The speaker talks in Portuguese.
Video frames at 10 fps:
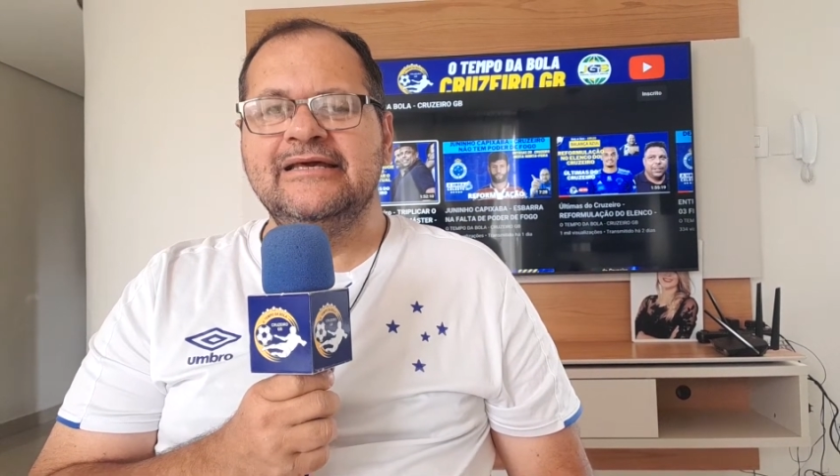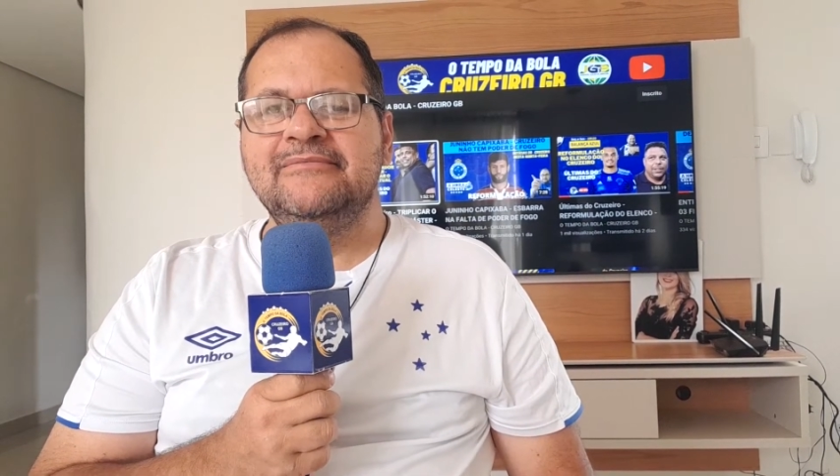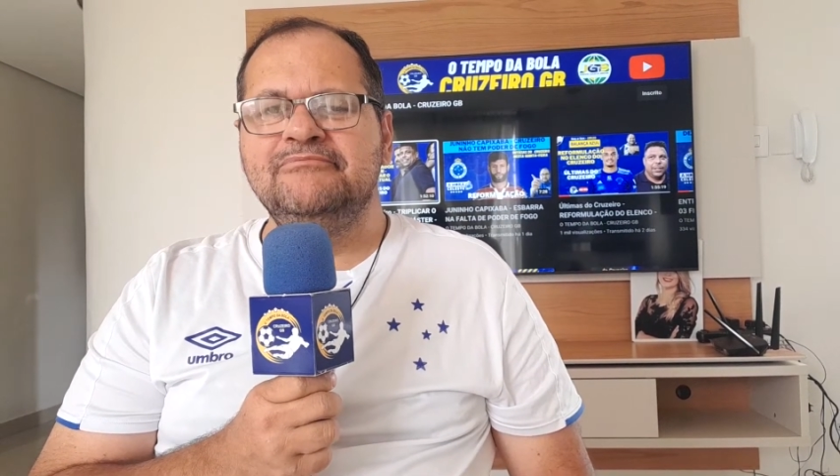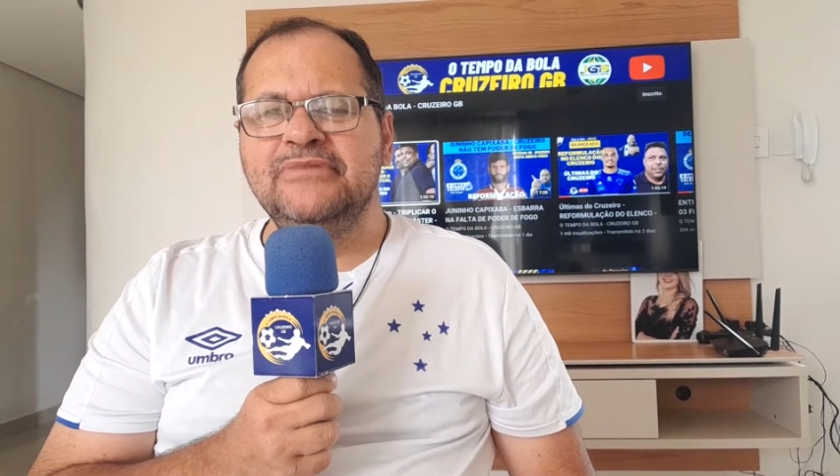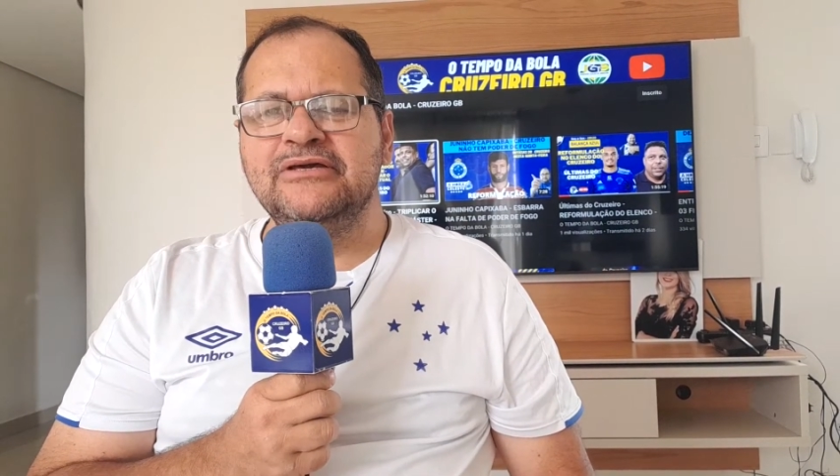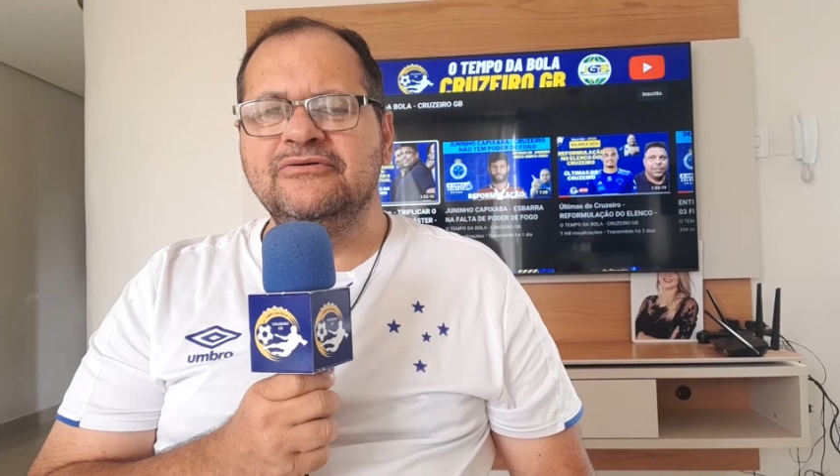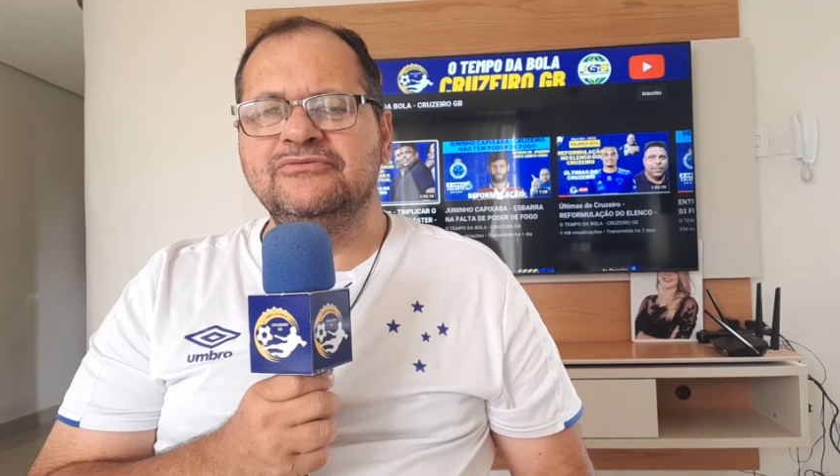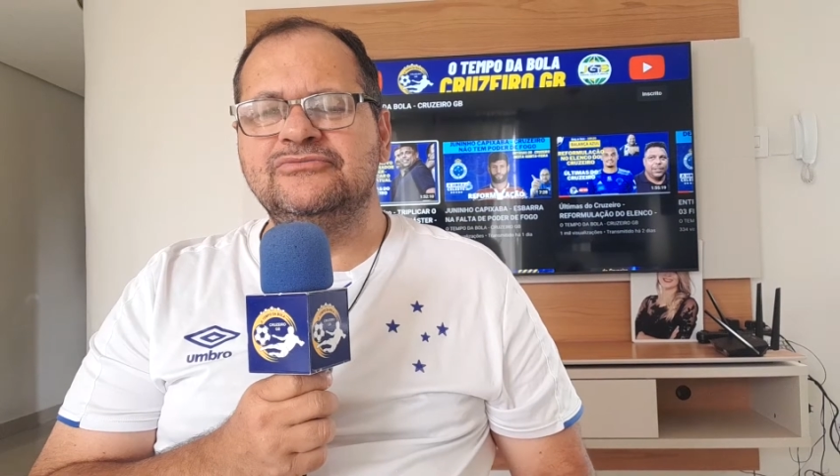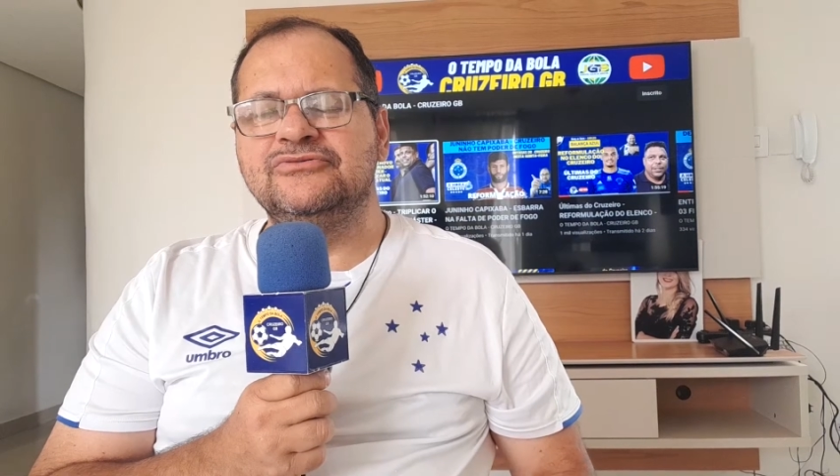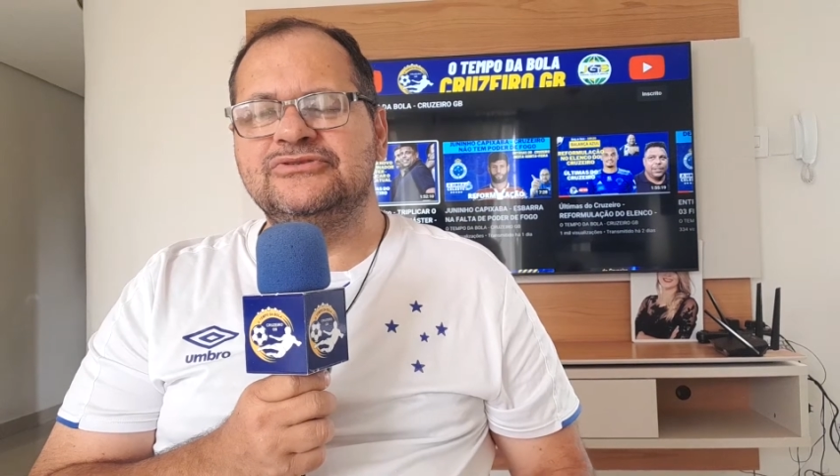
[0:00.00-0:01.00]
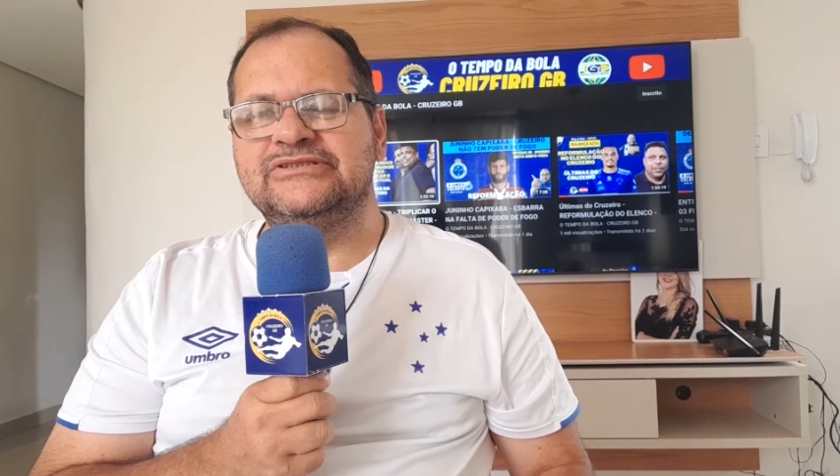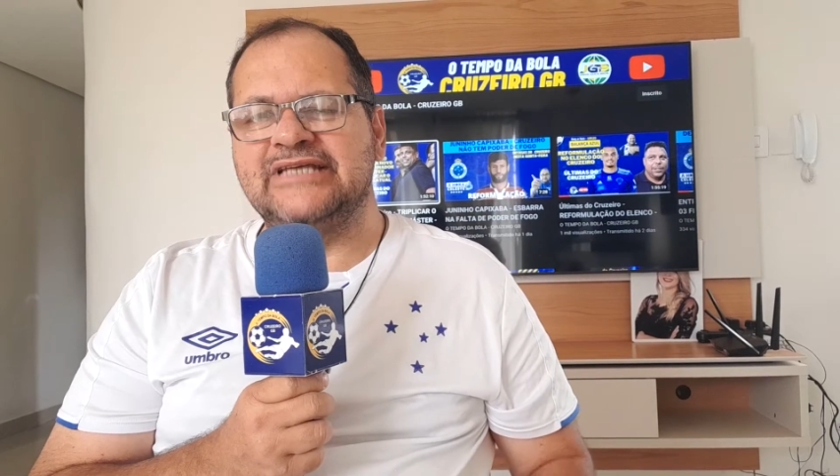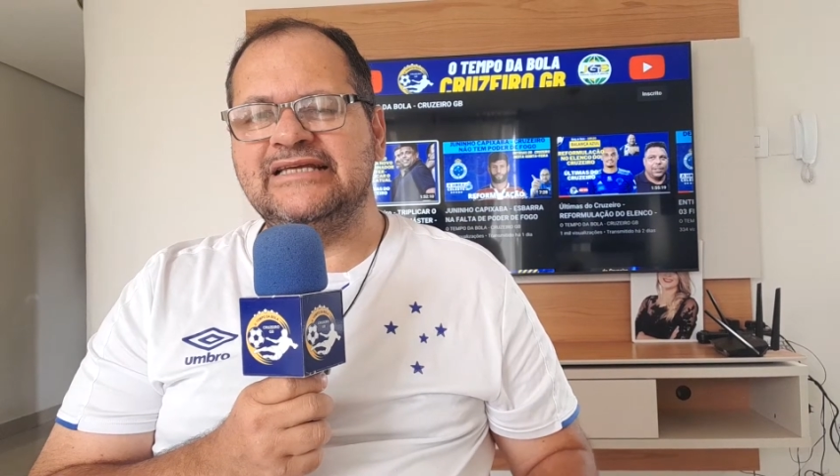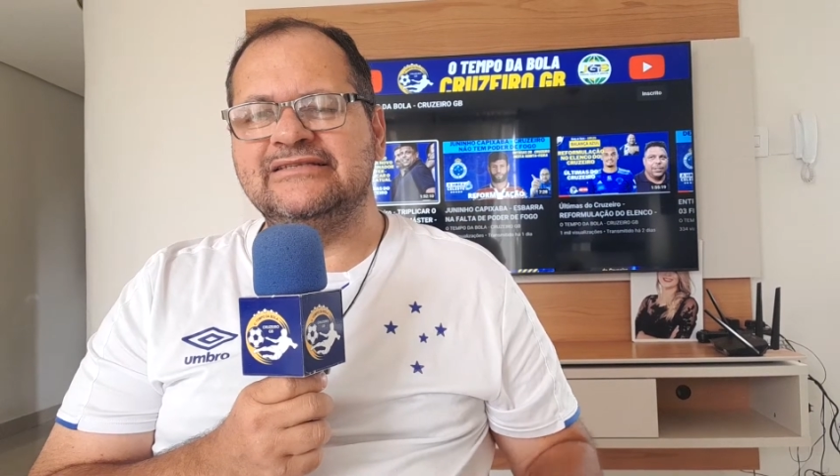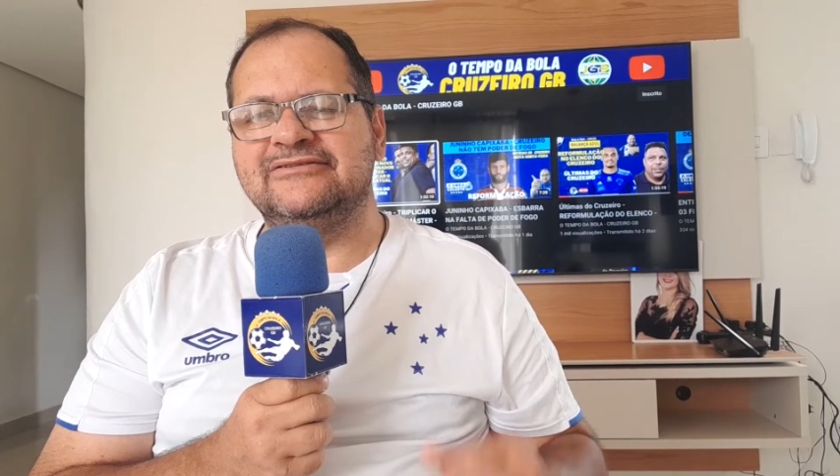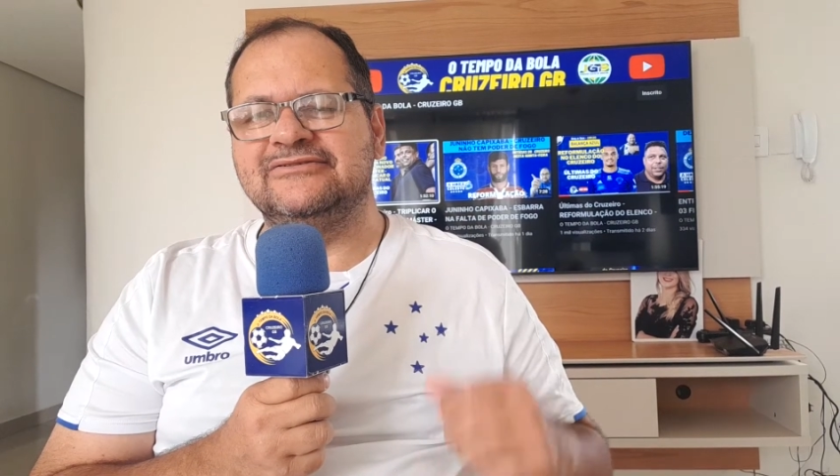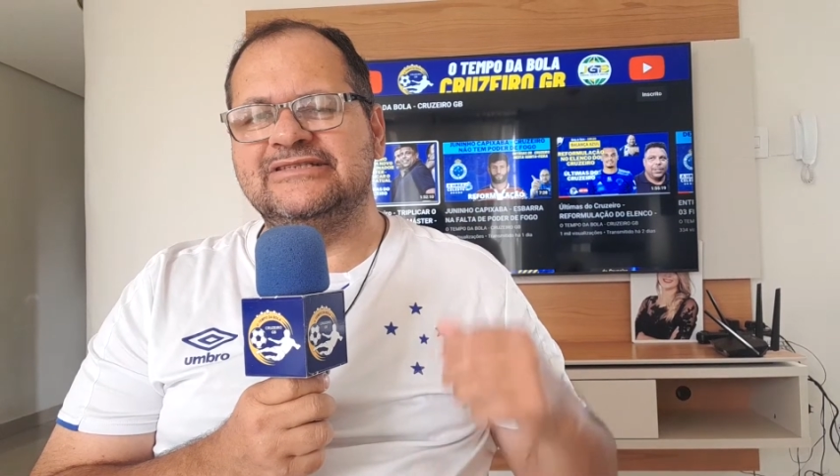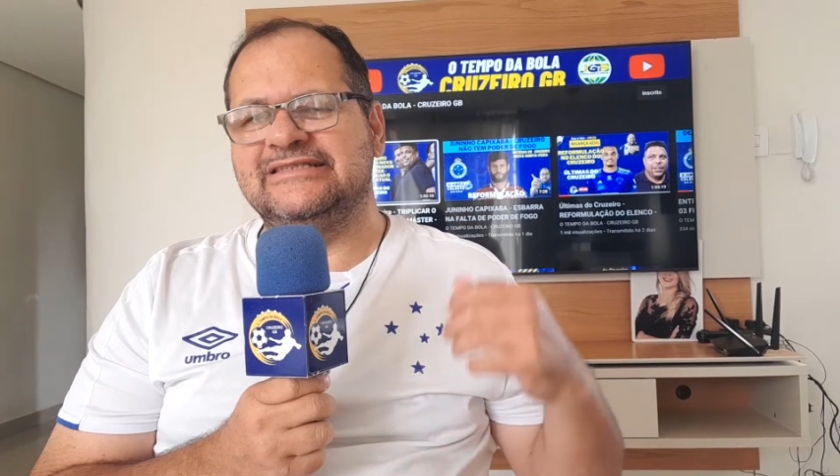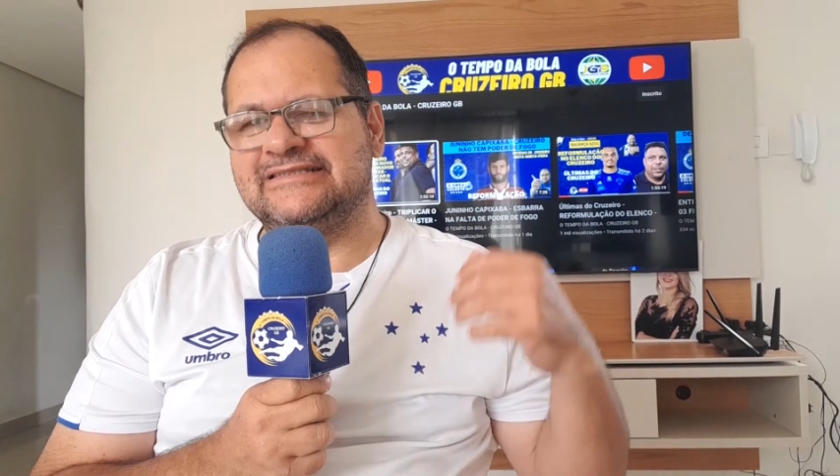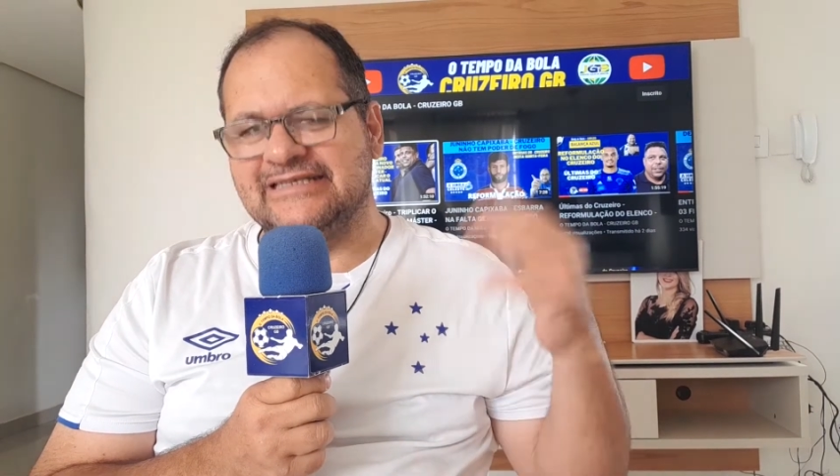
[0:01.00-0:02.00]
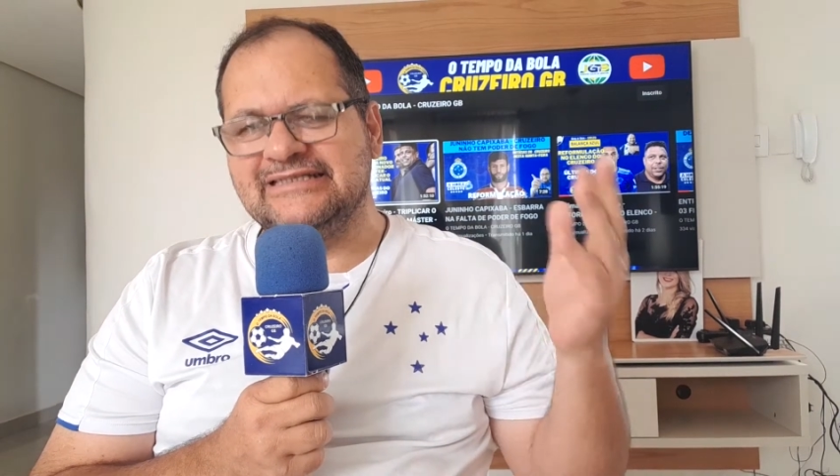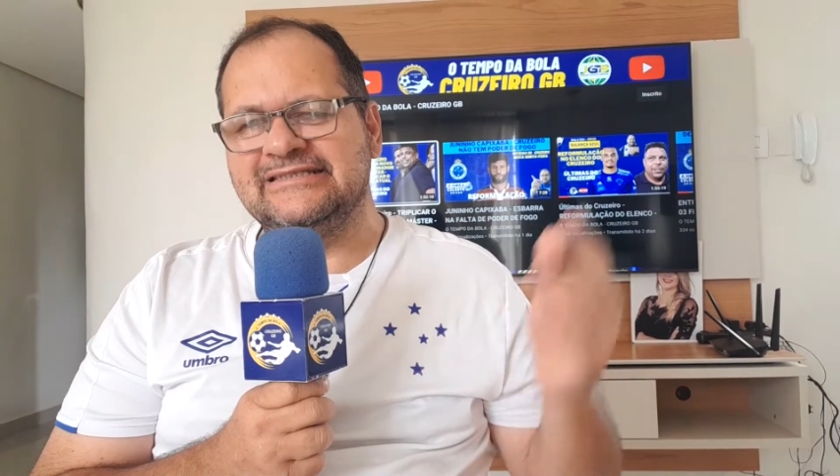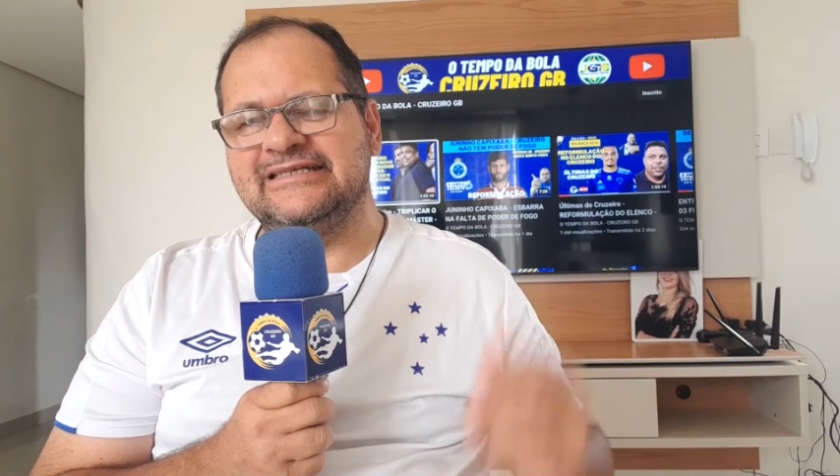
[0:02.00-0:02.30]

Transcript: 1.230